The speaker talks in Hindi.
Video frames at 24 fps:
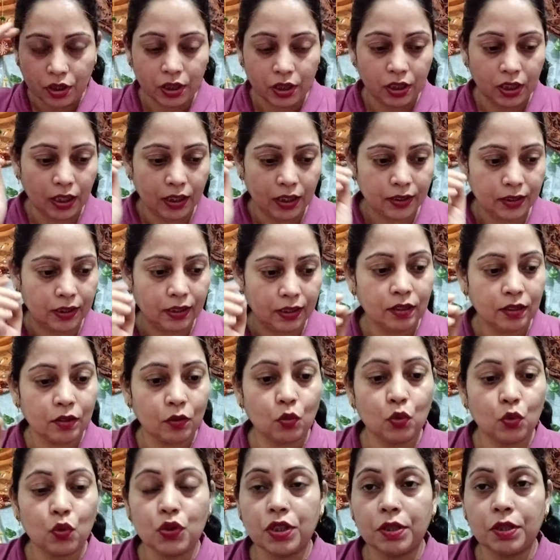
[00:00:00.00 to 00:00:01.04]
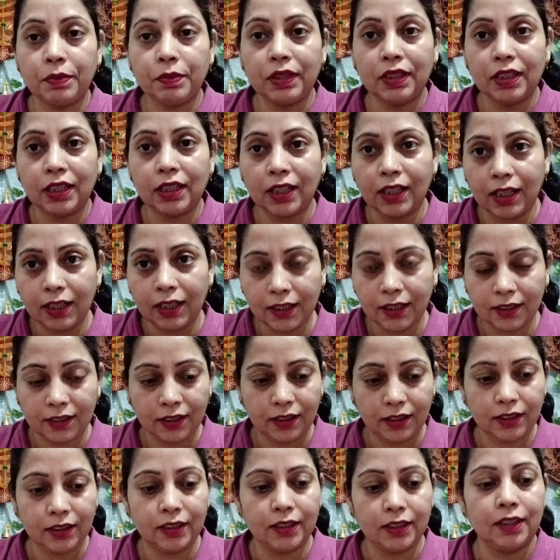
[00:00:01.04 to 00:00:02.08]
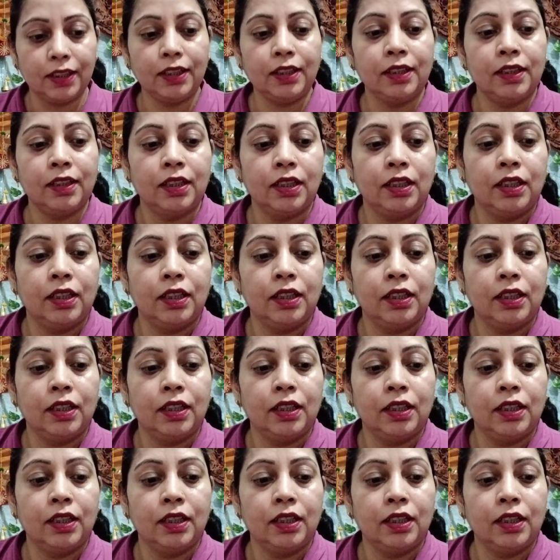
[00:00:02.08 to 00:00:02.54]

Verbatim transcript: वॉश किया था कुछ भी लगाया नहीं है